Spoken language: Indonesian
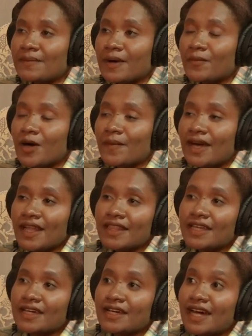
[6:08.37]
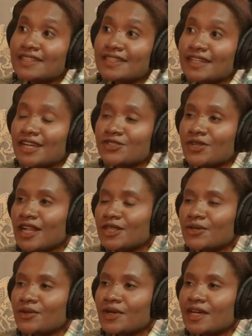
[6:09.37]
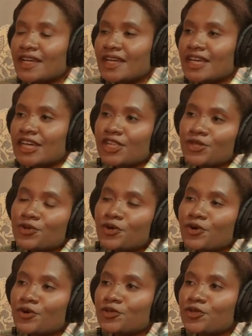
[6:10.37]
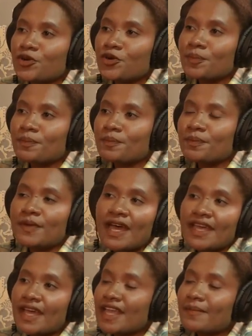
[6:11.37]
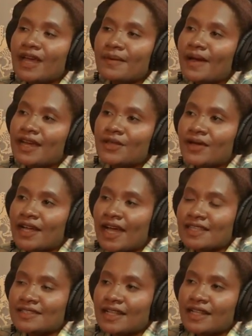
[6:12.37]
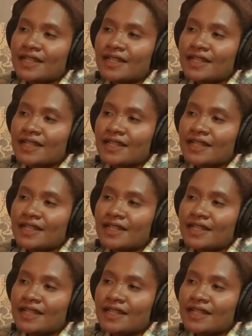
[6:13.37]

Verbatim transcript: Papua Barat ke ajang nasional tuh itu untuk biayanya bagaimana tuh Kak Acel?